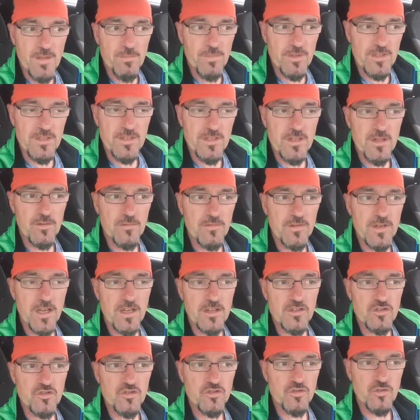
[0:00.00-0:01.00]
Bin ihn auch wieder
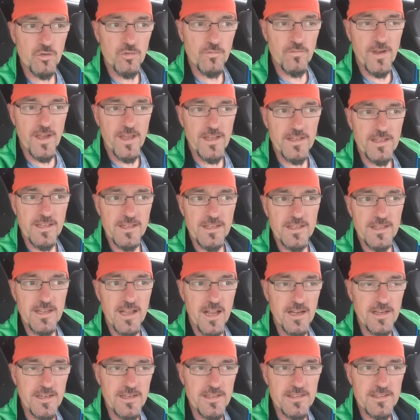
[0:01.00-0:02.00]
ein Stück weiter
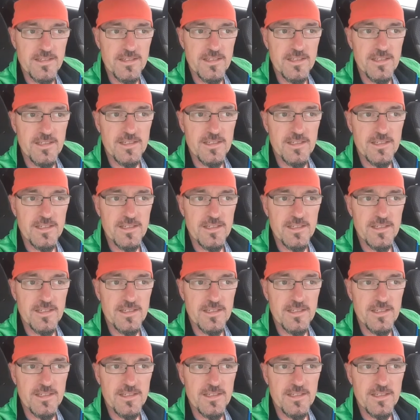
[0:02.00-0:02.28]
gegangen.